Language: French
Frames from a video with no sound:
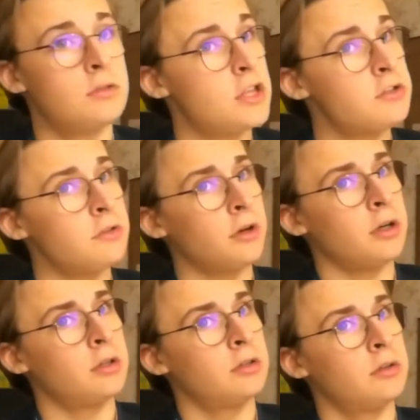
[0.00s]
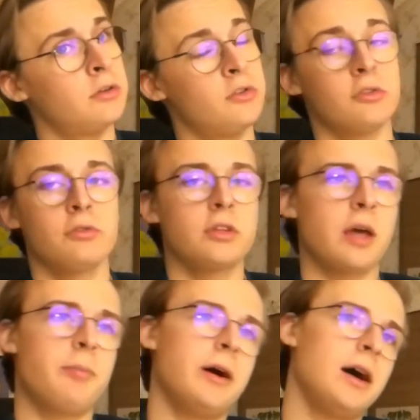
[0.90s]
êtes sûr Je ne
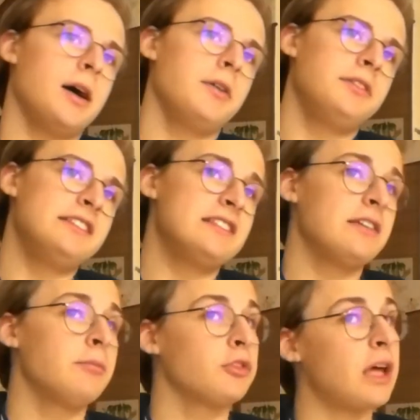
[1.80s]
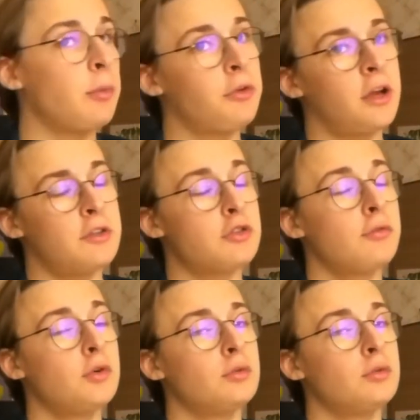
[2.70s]
voudrais pas utiliser mon arme secrète sur vous.